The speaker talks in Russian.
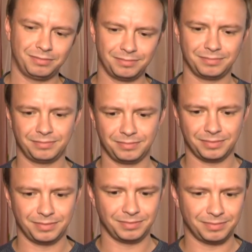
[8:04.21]

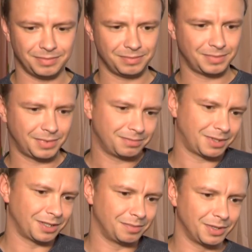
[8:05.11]
э,
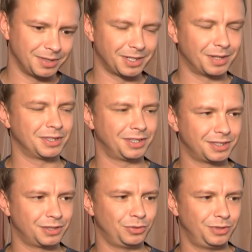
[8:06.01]
как бы, грамотных
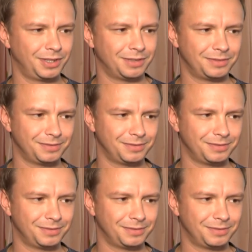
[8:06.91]
сотрудников.